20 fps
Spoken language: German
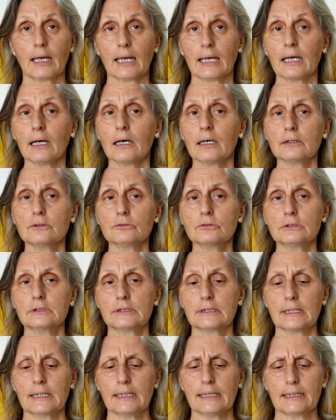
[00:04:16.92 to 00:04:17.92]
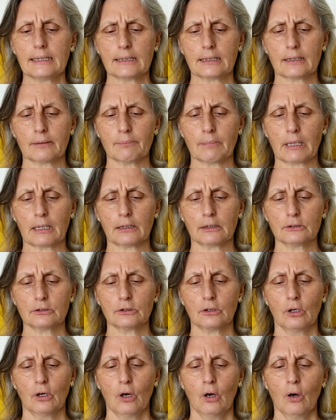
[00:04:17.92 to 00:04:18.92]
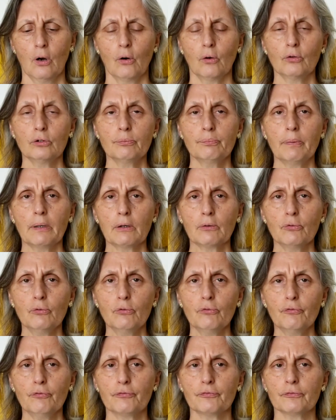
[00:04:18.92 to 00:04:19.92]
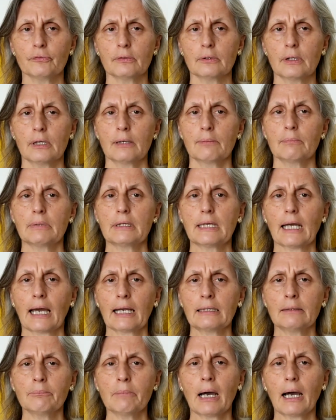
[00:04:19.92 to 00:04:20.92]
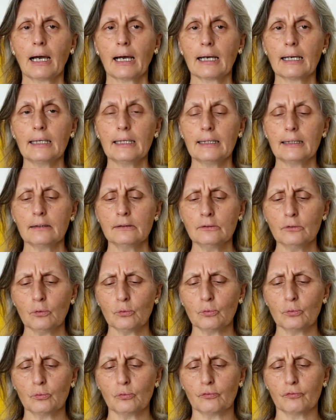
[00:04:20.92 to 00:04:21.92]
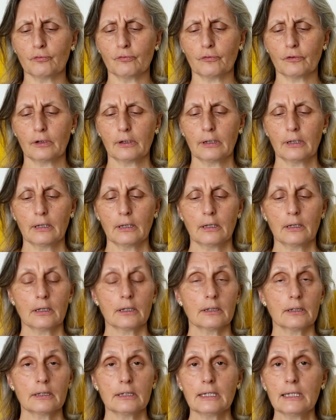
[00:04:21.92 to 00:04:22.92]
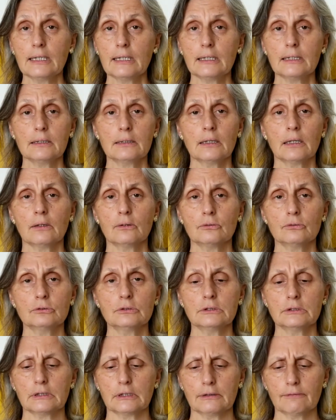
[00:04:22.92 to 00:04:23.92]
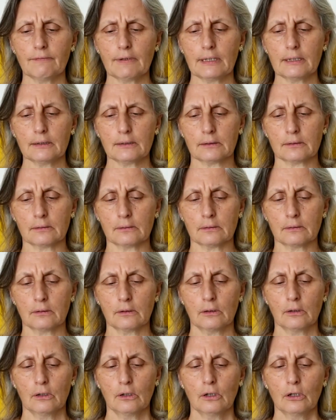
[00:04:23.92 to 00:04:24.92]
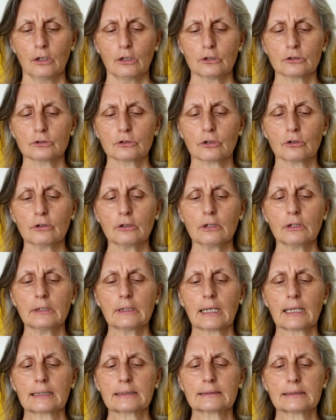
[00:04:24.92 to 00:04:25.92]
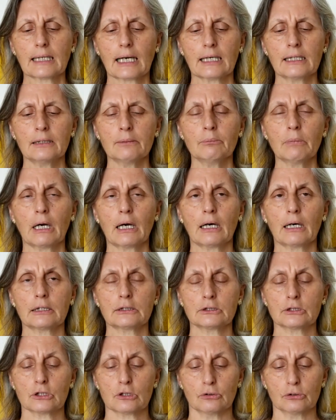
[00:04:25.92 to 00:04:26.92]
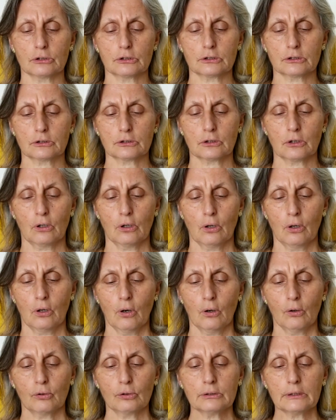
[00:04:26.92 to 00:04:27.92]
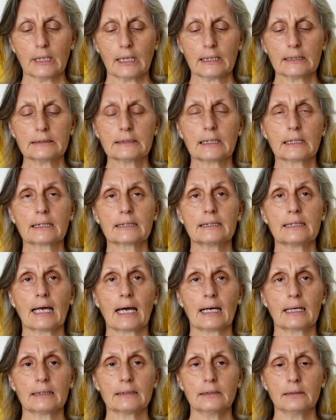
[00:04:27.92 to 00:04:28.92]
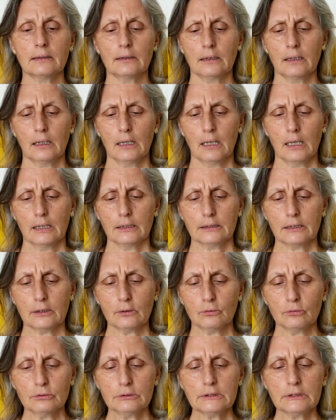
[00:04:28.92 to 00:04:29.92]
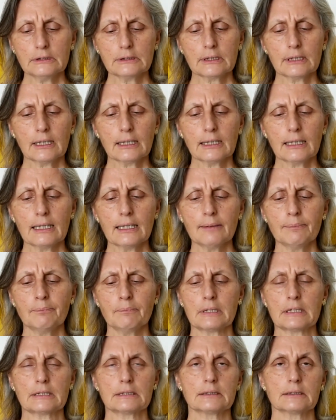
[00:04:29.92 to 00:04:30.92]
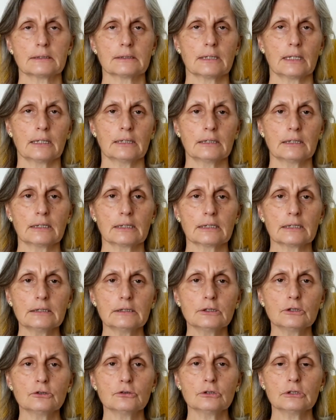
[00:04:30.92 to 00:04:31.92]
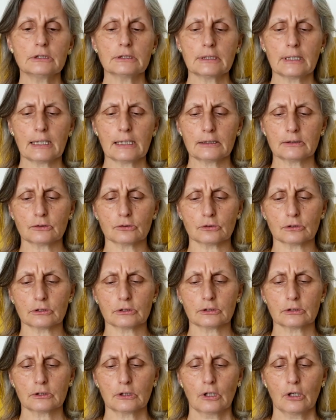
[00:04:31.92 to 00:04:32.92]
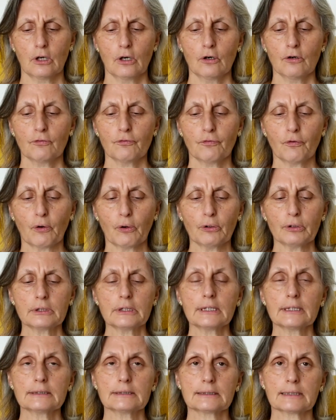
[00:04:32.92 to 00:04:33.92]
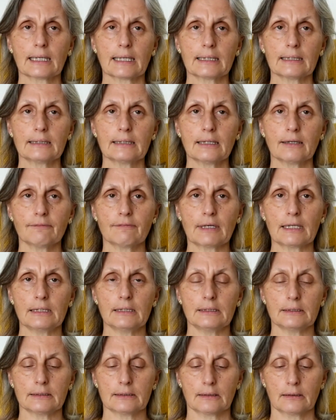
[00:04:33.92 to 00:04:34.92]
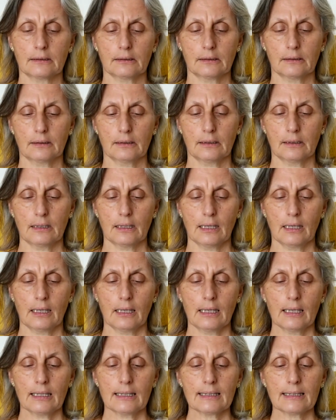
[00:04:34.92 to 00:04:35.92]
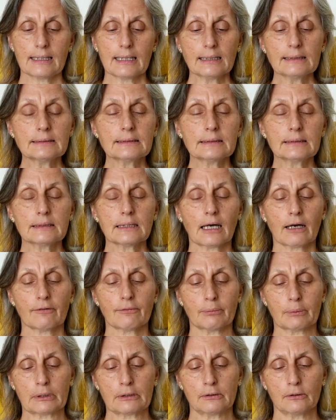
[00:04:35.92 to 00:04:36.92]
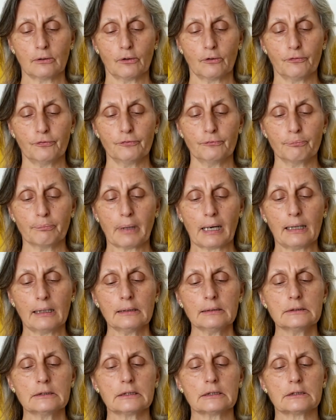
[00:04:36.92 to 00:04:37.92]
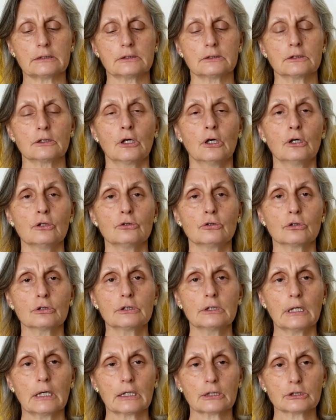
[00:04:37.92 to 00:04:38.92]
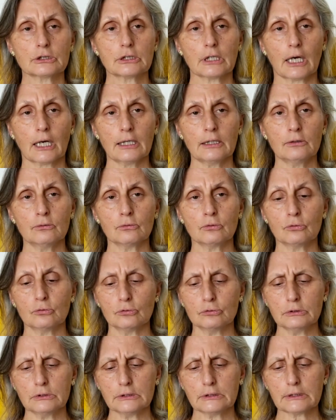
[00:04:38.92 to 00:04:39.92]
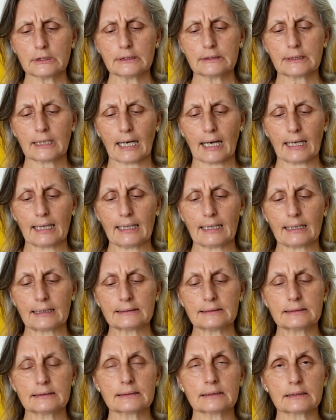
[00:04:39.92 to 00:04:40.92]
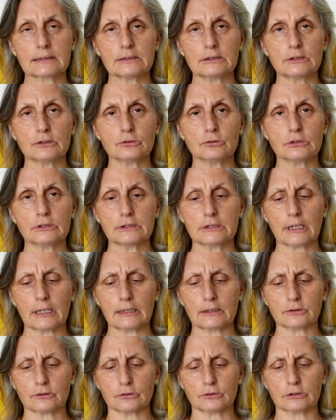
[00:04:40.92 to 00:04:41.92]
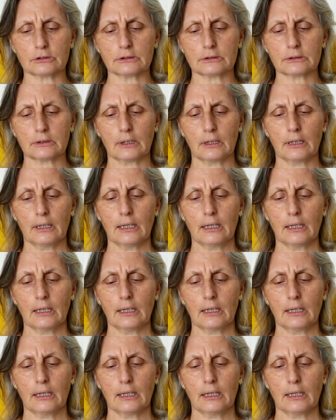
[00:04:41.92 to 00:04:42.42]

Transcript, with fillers: Er hat uns selig gemacht und berufen mit einem heiligen Ruf, nicht nach unseren Werken, sondern nach seinem Ratschluss und nach der Gnade, die uns gegeben ist in Christus Jesus, vor der Zeit der Welt. Jetzt aber offenbart ist durch die Erscheinung unseres Heilands Christus Jesus,